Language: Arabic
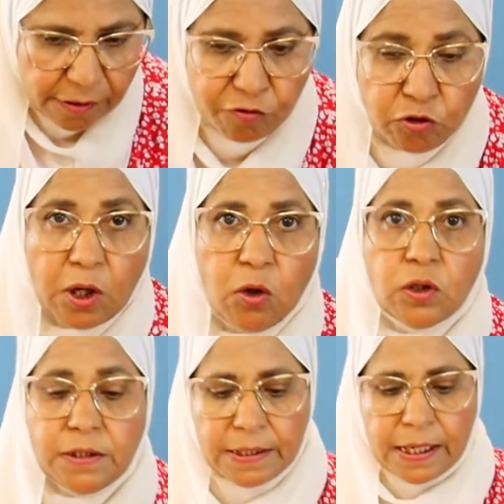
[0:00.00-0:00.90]
فوطه
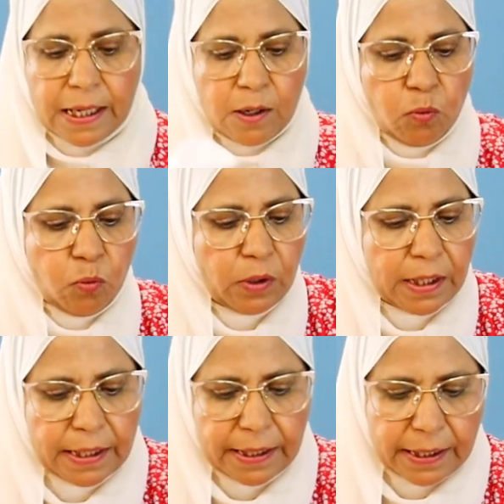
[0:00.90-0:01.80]
قطن او
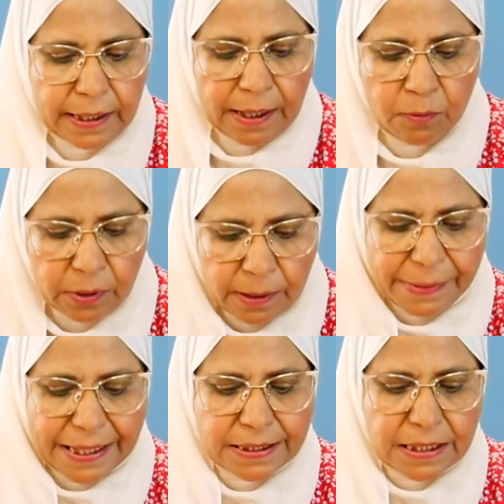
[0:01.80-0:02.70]
آه، او
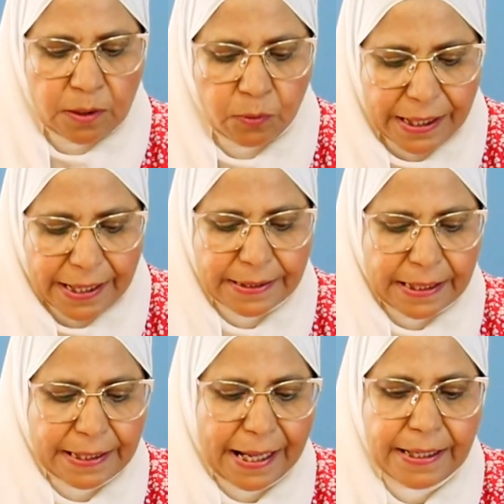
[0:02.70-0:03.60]
المناديل الورق
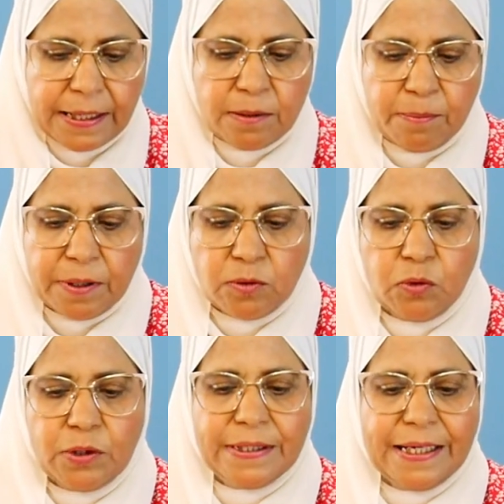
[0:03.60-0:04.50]
نتاكد
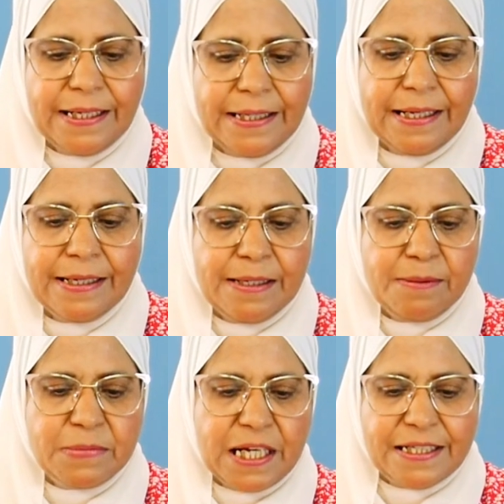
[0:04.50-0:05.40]
برضو ان احنا
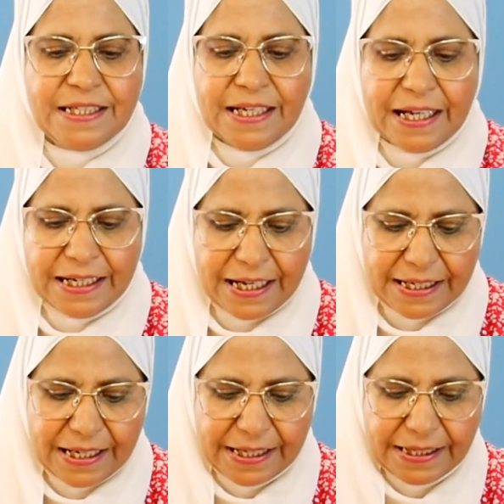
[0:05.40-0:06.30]
مش عايزين نخلي
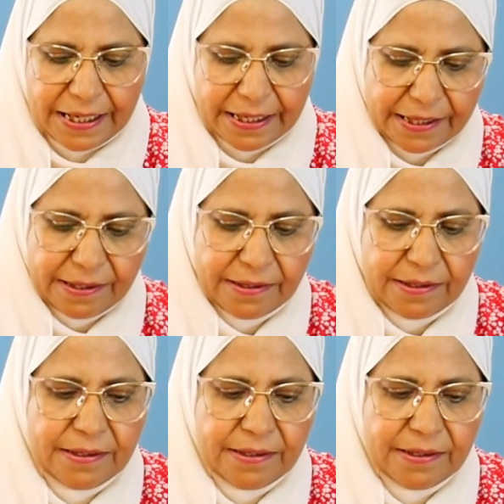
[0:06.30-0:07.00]
عليها اي حاجه